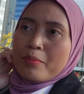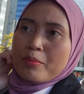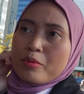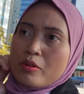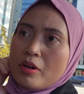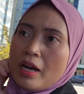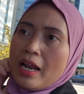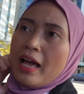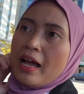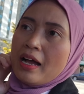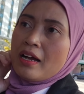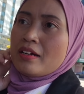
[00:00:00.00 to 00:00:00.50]

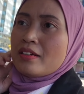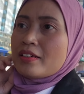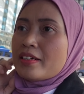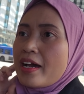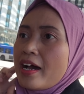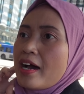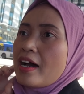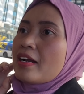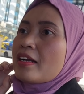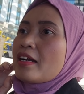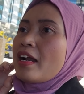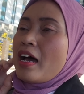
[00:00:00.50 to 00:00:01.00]
pulang
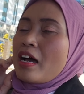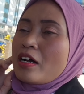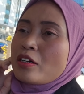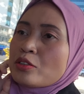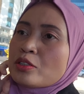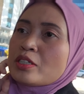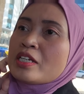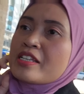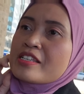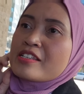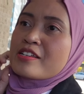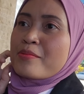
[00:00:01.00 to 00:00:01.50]
dan
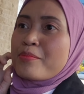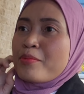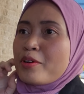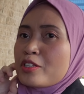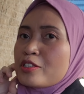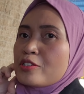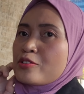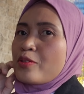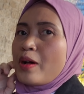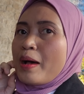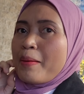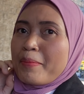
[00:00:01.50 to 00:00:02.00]
aku
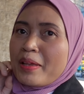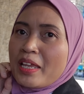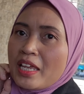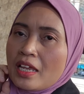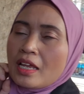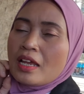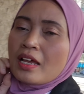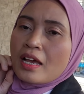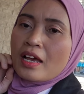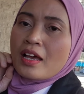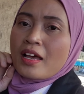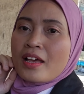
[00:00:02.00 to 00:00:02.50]
dijemput suami.